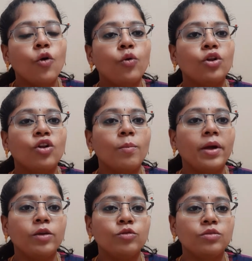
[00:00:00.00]
உங்களுக்கு
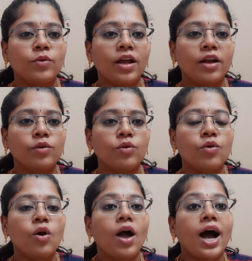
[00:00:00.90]
ரொம்ப யூஸ்ஃபுல்லாக
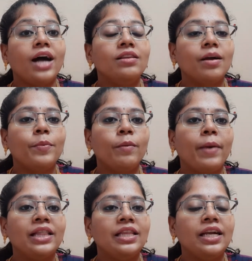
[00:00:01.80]
இருக்கும் அதுக்கப்புறம்
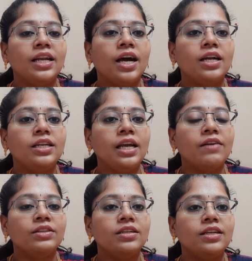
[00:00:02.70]
பார்த்தீங்கன்னா
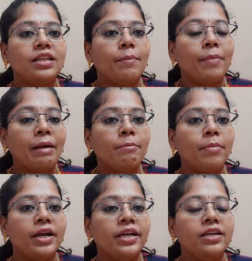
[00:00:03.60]
நீங்கள் வந்துட்டு இதில் பம்ப்
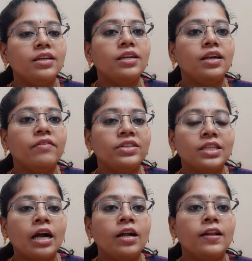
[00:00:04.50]
பண்ணிவிட்டு நீங்கள்
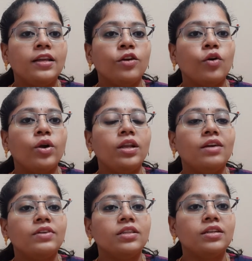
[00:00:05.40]
சங்கிலியோ
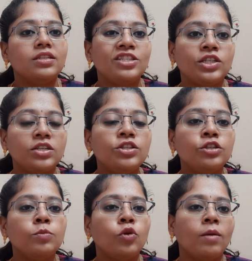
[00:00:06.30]
இல்லை வந்துட்டு
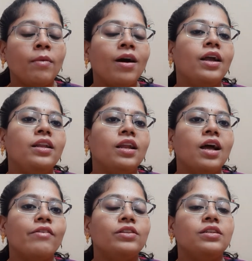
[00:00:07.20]
ஸ்ட்ரிஞ்ச் மூலமாக
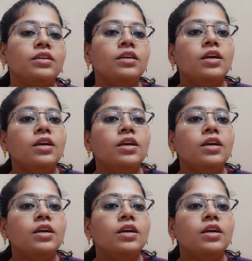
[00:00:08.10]
இல்லைனா வந்துட்டு